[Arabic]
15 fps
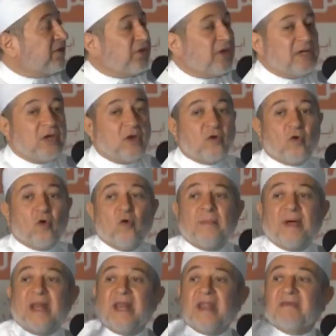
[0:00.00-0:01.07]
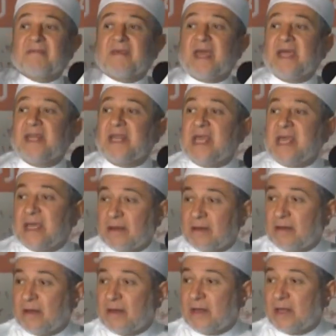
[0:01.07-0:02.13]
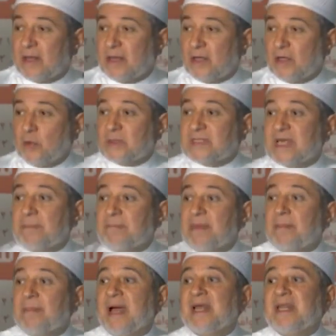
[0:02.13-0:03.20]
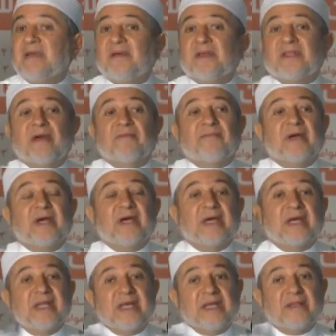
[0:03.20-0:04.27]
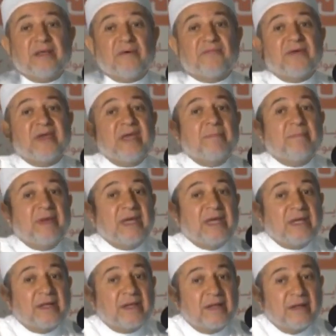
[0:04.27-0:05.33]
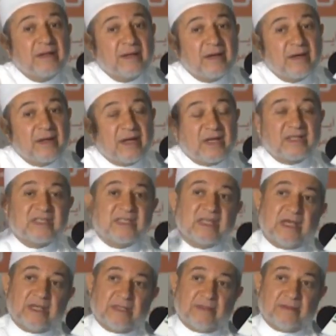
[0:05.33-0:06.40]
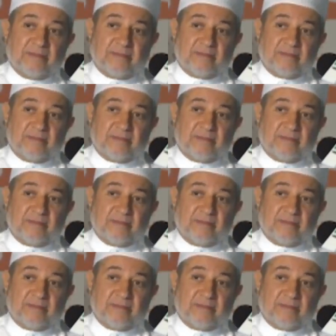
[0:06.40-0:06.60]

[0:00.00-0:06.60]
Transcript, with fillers: التضيق هما اللذان يسببان تف... آه، يعني تفخيم مين الصاد